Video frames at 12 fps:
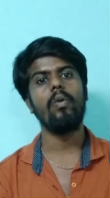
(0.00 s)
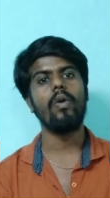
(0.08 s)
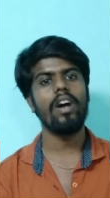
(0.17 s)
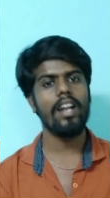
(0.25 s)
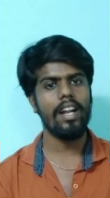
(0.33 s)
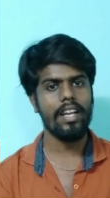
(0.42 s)

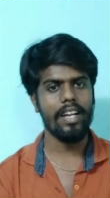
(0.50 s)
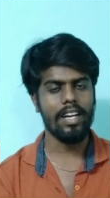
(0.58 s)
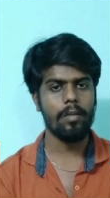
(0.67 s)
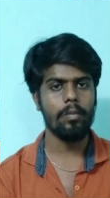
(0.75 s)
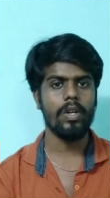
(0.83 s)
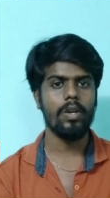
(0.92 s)
உங்களால்
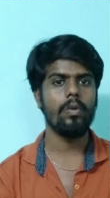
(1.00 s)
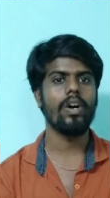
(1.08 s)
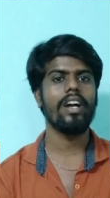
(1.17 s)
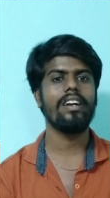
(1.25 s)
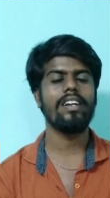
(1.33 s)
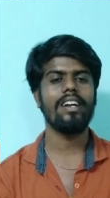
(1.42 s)
என்ன முடியும்
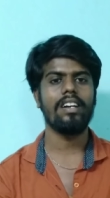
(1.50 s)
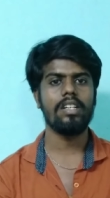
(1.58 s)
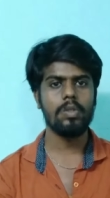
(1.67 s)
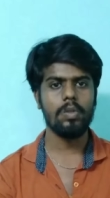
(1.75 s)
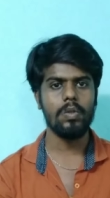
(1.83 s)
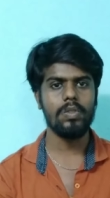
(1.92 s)
உங்ககிட்ட என்ன
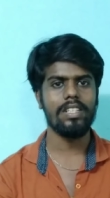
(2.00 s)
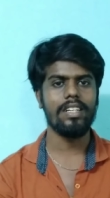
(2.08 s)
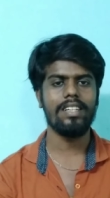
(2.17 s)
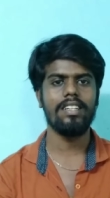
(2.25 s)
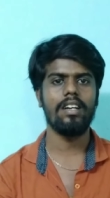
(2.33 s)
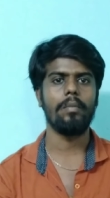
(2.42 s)
சோர்ஸ்
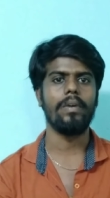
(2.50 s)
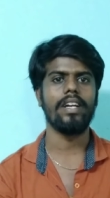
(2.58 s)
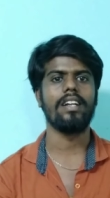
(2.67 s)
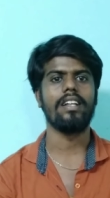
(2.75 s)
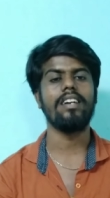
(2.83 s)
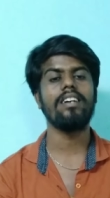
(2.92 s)
இருக்குது
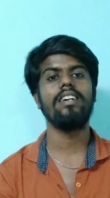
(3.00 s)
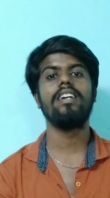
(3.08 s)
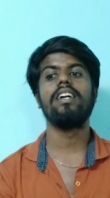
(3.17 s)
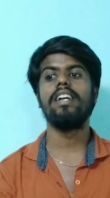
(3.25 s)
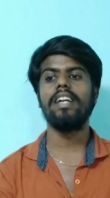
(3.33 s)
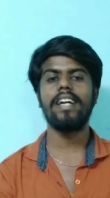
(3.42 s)
அப்படிங்கிறத
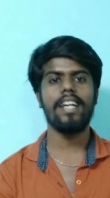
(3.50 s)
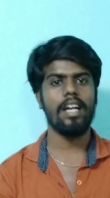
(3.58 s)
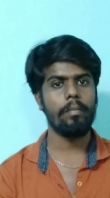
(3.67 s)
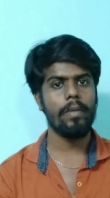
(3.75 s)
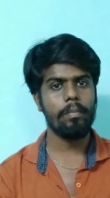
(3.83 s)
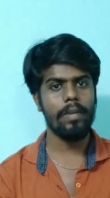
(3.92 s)
நீங்கள்
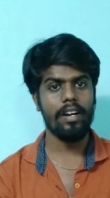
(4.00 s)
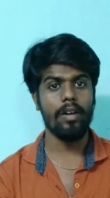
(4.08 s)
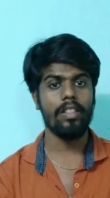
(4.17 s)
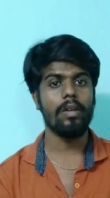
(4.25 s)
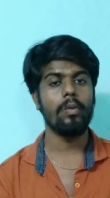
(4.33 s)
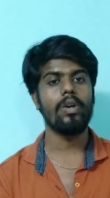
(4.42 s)
நம்ம பிளா
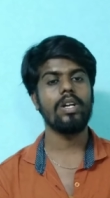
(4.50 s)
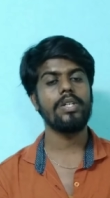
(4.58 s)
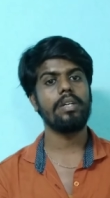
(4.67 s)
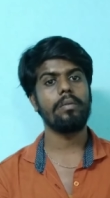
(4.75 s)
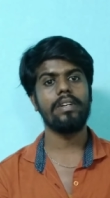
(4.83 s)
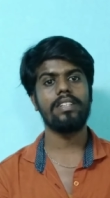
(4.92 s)
இந்த ஒரு
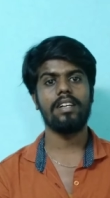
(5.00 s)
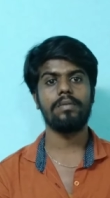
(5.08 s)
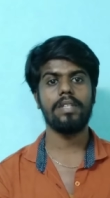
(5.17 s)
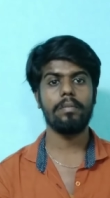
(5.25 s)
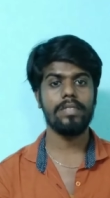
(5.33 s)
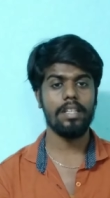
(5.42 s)
லட்சம் பேர்
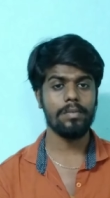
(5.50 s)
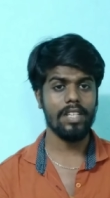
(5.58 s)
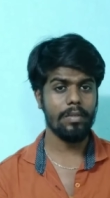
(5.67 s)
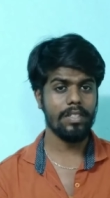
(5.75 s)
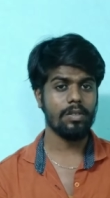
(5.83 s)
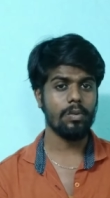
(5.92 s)
சப் சப்
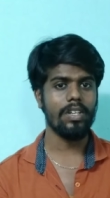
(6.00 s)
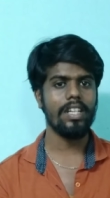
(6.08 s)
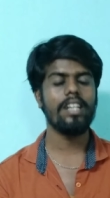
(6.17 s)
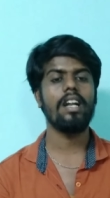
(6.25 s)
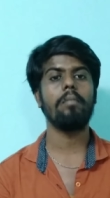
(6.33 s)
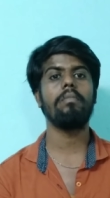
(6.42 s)
சப்ஸ்கிரைபர்ஸ்
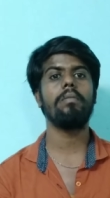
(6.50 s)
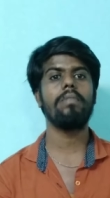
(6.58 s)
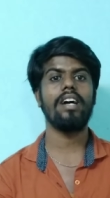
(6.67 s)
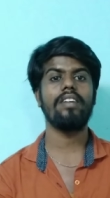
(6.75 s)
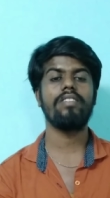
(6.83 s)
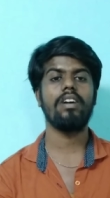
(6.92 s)
உள்ள நம்ம
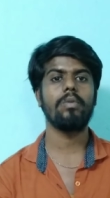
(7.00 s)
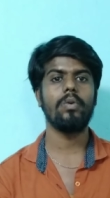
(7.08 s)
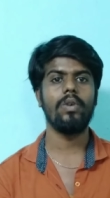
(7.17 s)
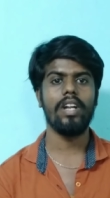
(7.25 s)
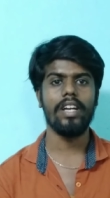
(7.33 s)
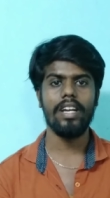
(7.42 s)

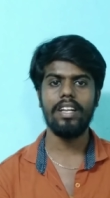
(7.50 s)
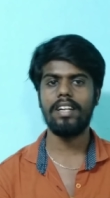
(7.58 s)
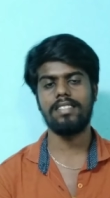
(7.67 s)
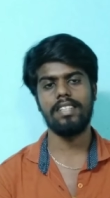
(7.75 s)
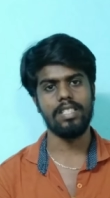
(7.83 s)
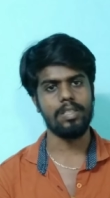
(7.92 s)
பிளாட்ஃபார்ம்குள்ளேயே
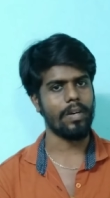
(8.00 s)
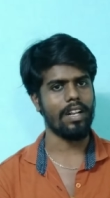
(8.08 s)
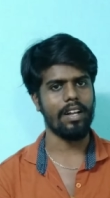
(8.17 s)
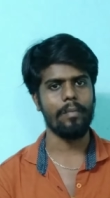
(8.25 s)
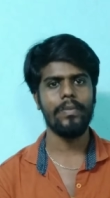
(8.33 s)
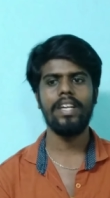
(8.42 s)
நீங்கள் சேல்ஸ்
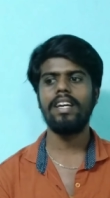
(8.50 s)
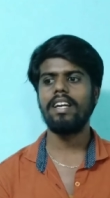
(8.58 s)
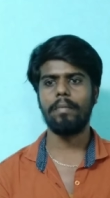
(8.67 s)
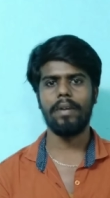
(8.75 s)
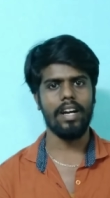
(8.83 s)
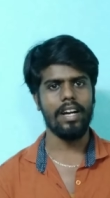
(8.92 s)
பண்ணலாம்
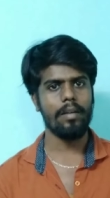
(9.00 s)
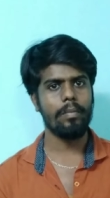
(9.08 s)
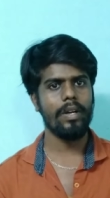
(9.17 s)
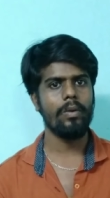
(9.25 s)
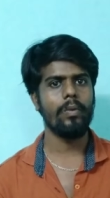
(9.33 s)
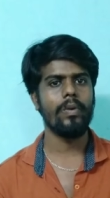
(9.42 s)
இப்போ நான்
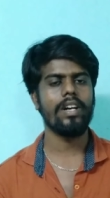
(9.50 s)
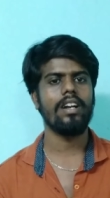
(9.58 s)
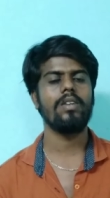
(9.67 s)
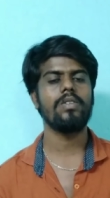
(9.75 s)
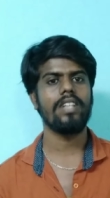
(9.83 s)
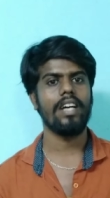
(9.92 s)
எப்படி ஒவ்வொரு
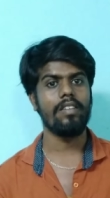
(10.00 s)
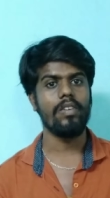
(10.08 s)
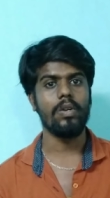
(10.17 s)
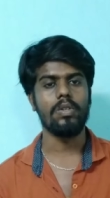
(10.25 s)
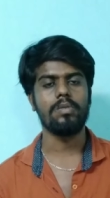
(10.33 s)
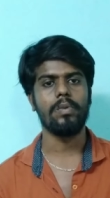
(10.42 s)
நாளும் சாரீ
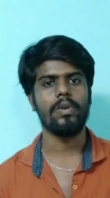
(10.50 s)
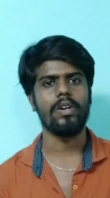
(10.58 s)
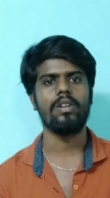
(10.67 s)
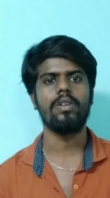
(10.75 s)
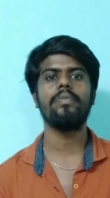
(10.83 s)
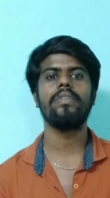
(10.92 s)
வீடியோஸ்
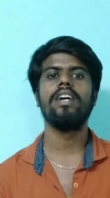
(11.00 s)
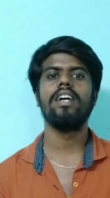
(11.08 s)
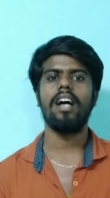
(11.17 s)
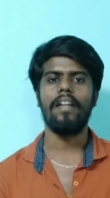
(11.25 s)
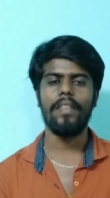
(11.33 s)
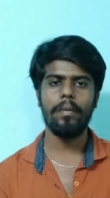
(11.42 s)
போடுறேனோ
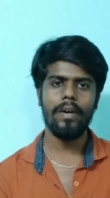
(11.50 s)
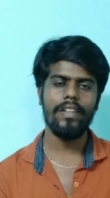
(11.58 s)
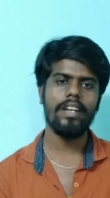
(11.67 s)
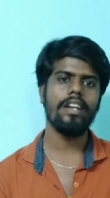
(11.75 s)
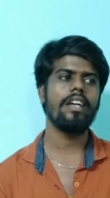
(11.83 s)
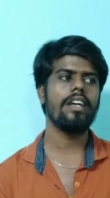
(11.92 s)
அந்த
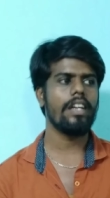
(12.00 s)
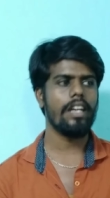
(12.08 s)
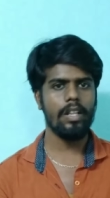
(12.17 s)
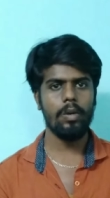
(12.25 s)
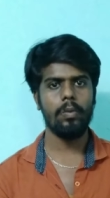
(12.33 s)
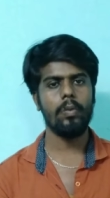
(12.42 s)
மாதிரி நீங்கள்
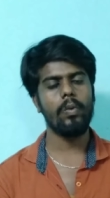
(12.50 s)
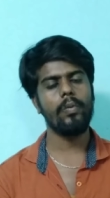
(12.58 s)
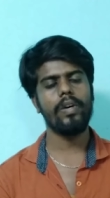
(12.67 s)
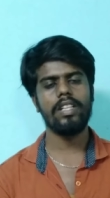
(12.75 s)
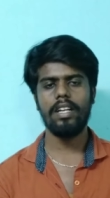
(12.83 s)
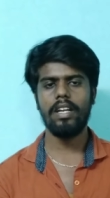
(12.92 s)
ஏதோ
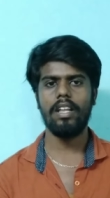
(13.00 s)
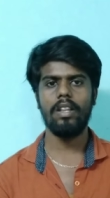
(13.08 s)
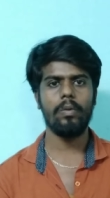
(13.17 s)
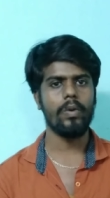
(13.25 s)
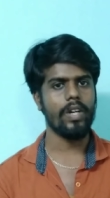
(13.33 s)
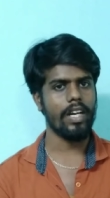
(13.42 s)
ஒவ்வொருத்தர்
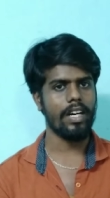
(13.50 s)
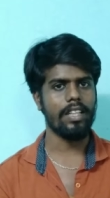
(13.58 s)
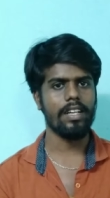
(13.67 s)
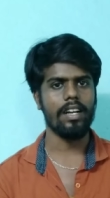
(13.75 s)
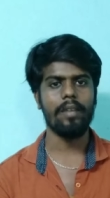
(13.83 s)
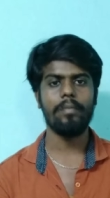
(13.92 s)
ஏதோ ஒன்று
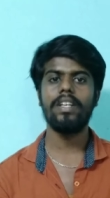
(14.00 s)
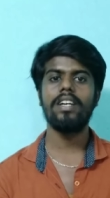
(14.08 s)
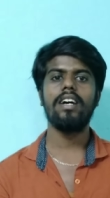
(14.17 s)
எடுத்துக்கலாம்